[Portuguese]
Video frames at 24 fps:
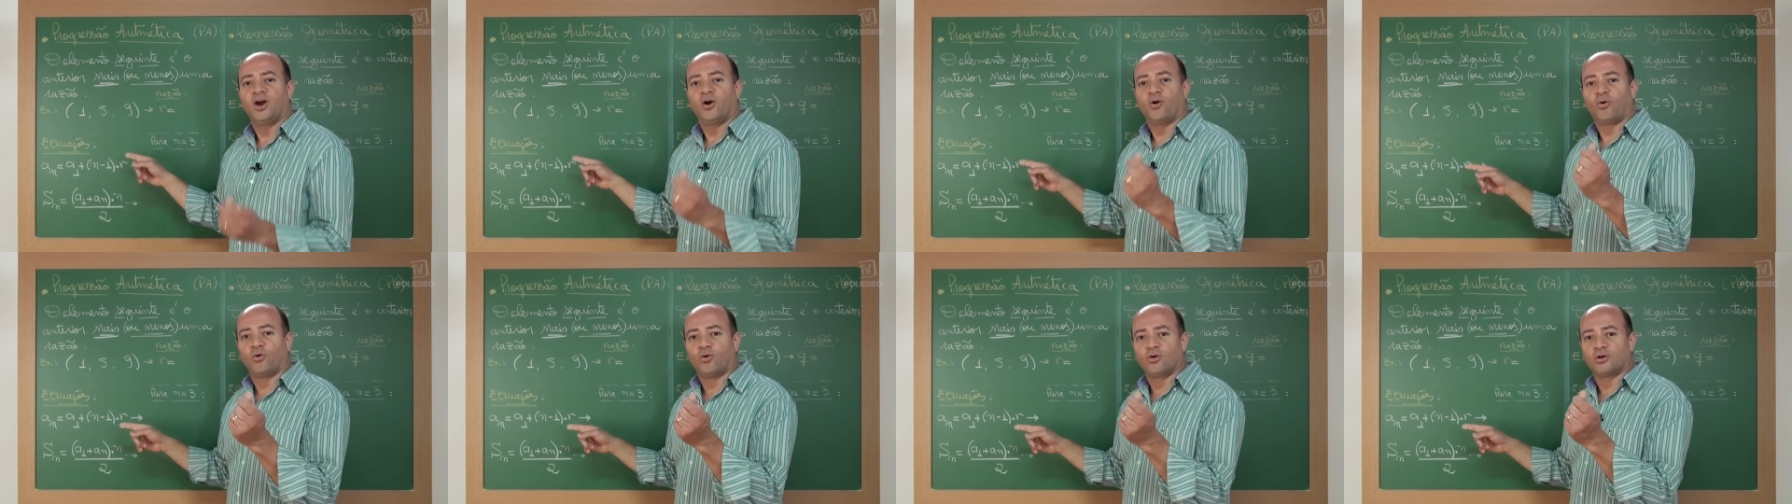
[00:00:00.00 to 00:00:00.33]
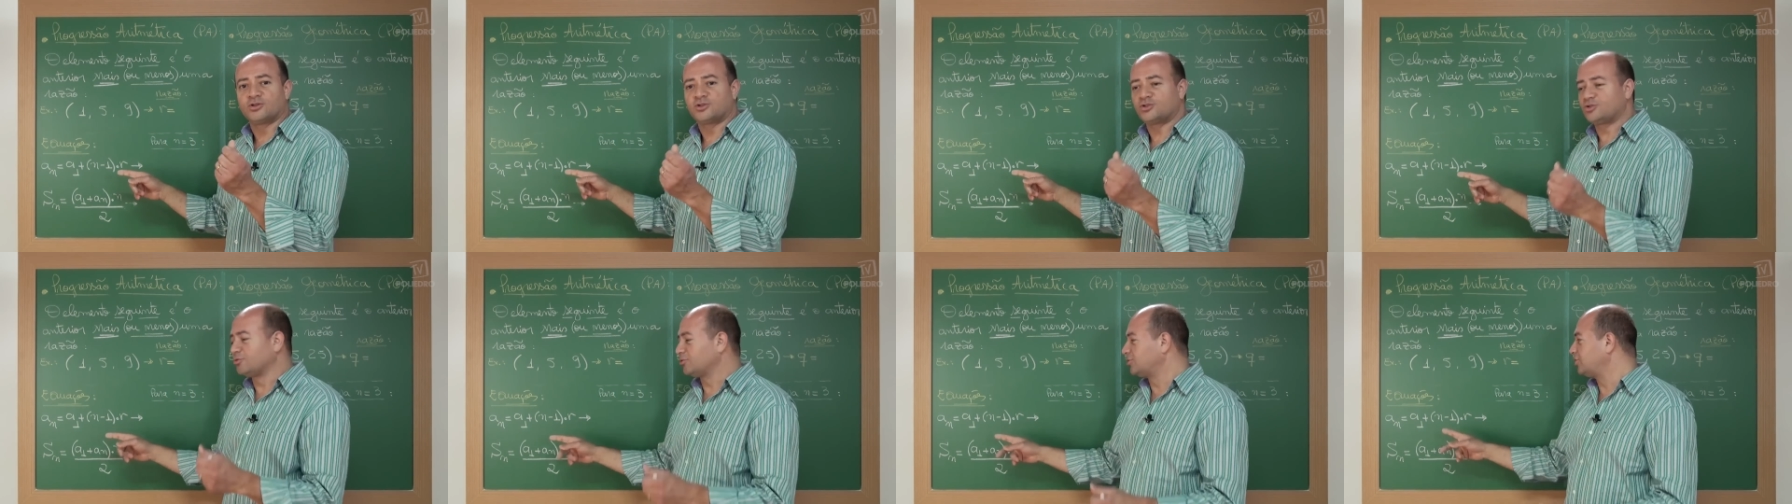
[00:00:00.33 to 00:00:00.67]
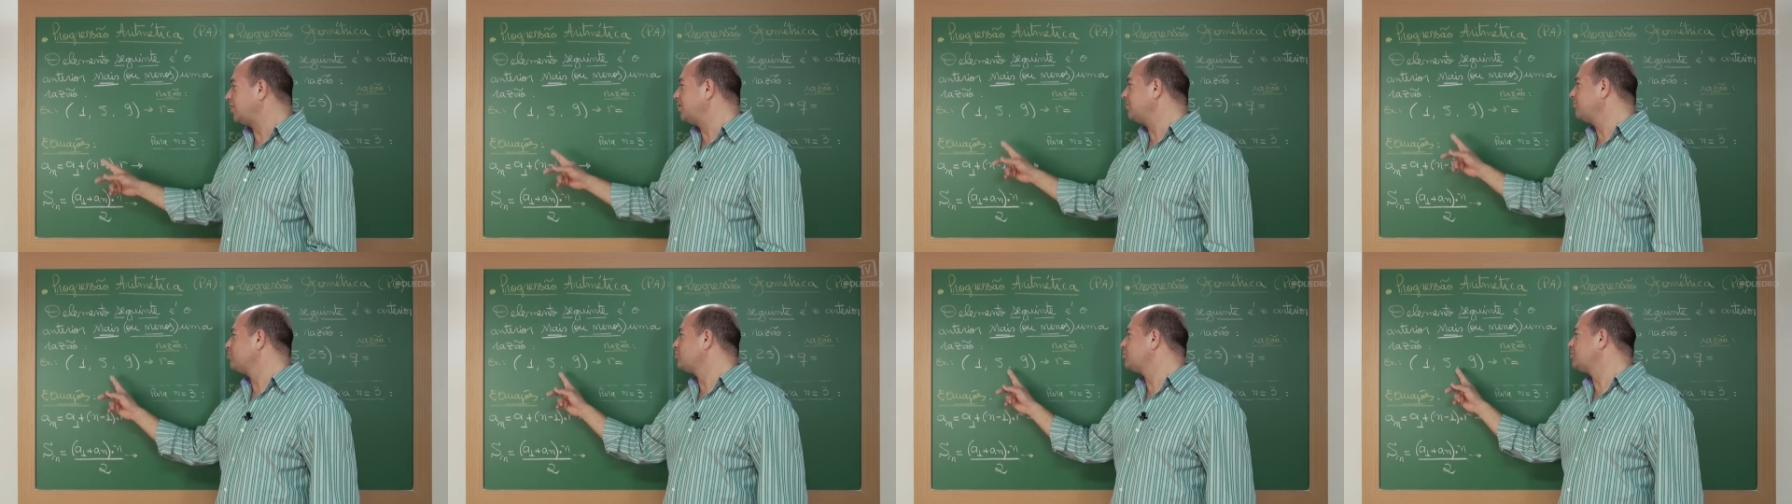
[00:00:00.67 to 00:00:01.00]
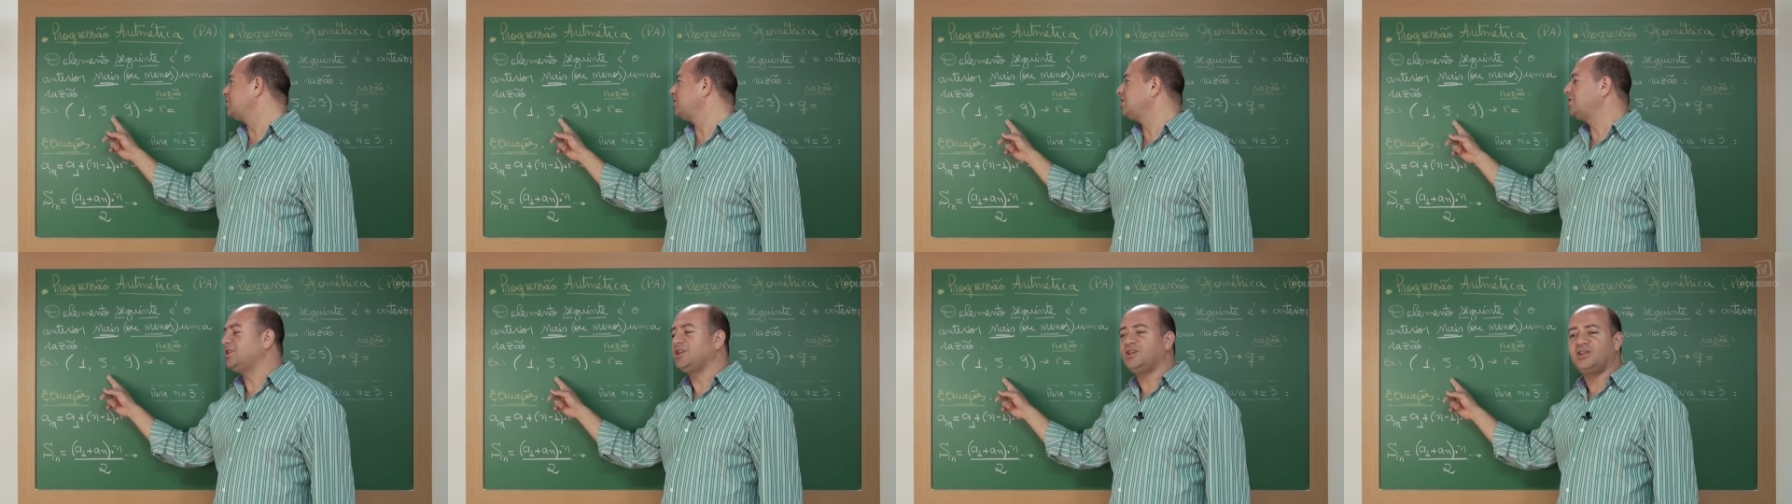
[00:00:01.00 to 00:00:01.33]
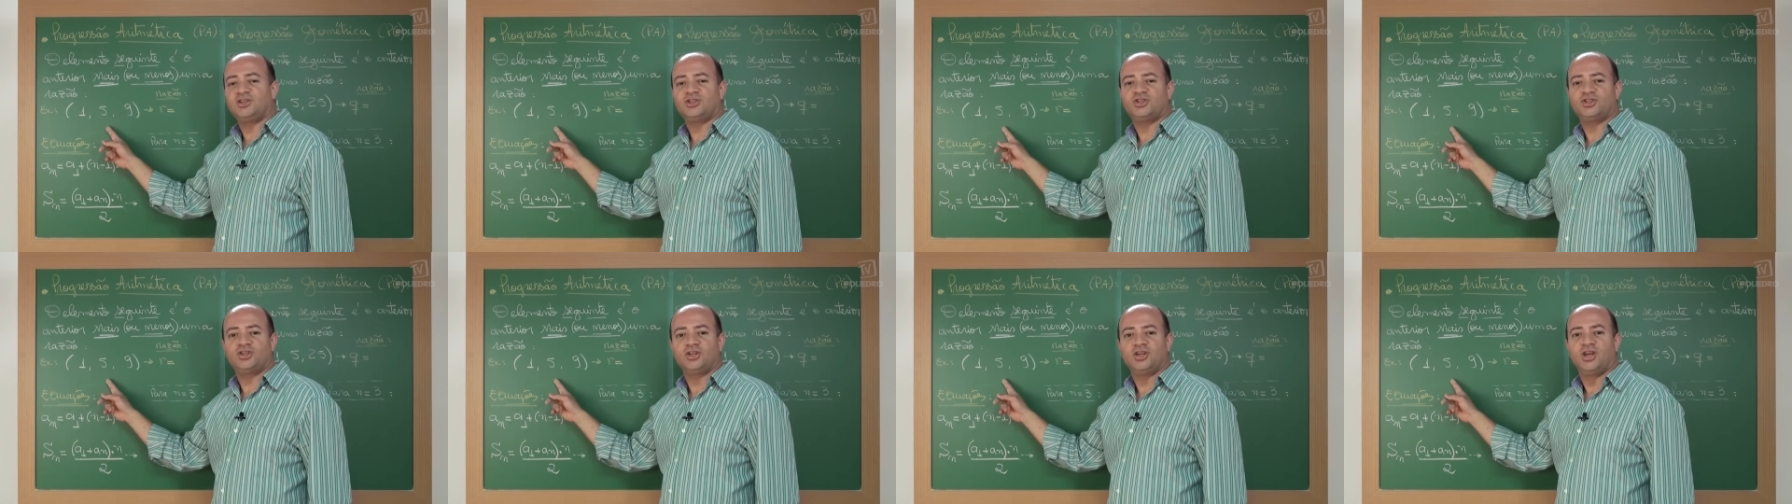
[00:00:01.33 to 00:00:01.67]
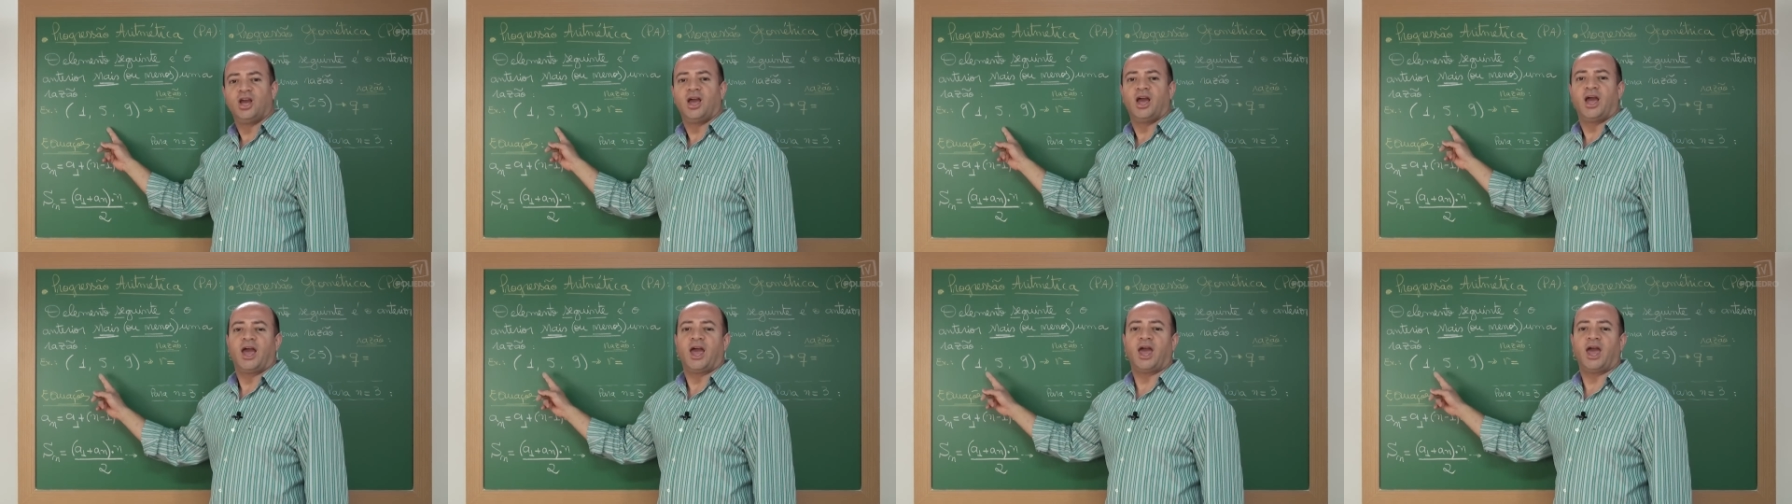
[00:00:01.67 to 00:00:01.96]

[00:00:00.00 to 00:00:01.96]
onde o termo seguinte